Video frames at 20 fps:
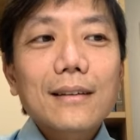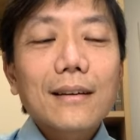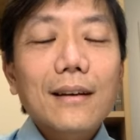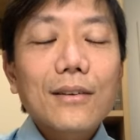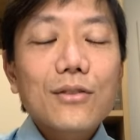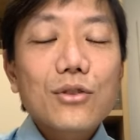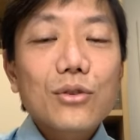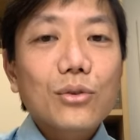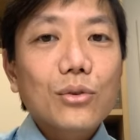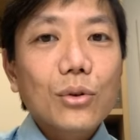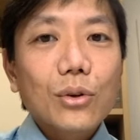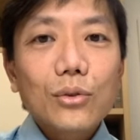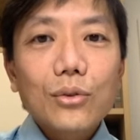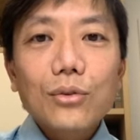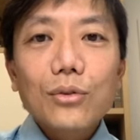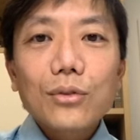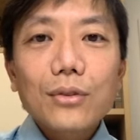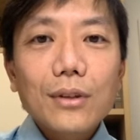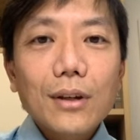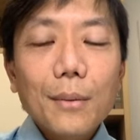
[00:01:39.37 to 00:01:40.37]
é, de
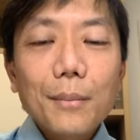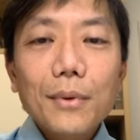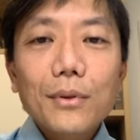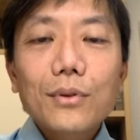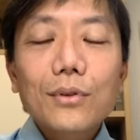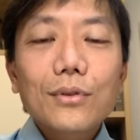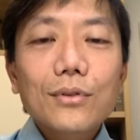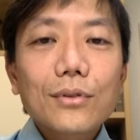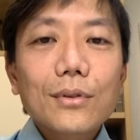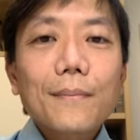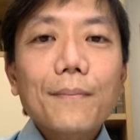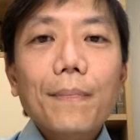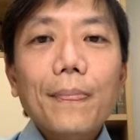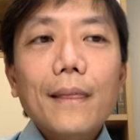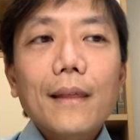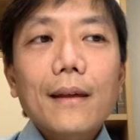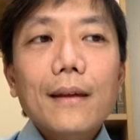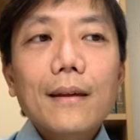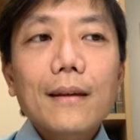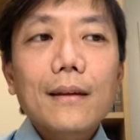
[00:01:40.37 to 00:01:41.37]
todos os âmbitos,
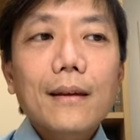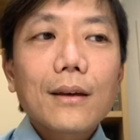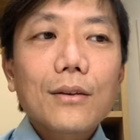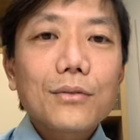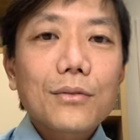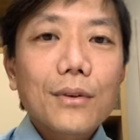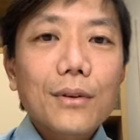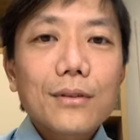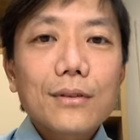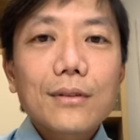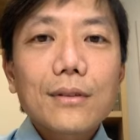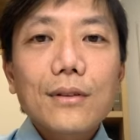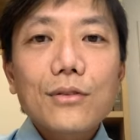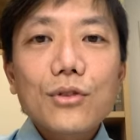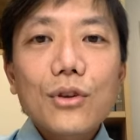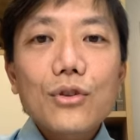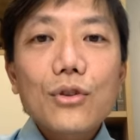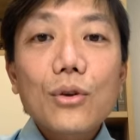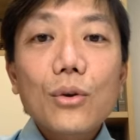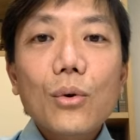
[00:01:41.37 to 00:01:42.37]
que às vezes a
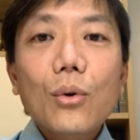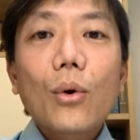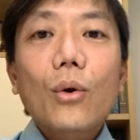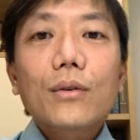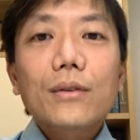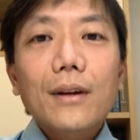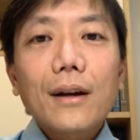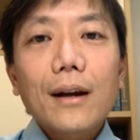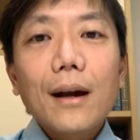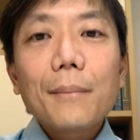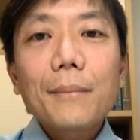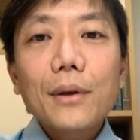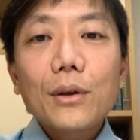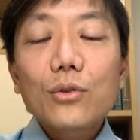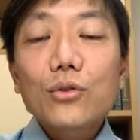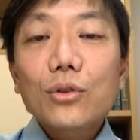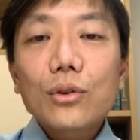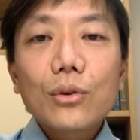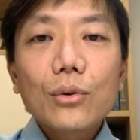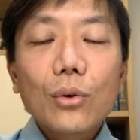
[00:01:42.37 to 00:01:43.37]
gente encontra
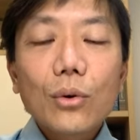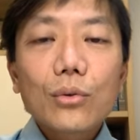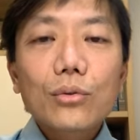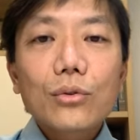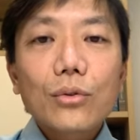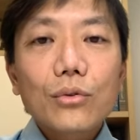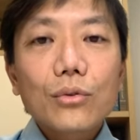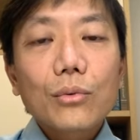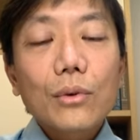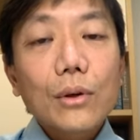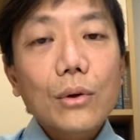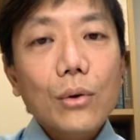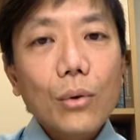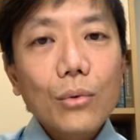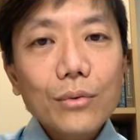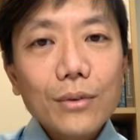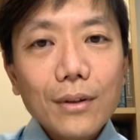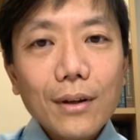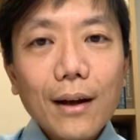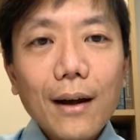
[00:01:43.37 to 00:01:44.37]
caminhos que outros não
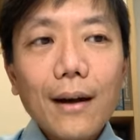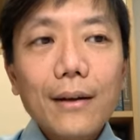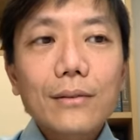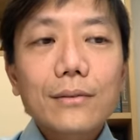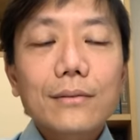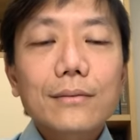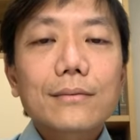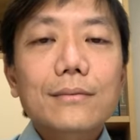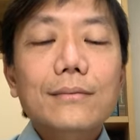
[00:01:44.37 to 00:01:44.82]
encontraram,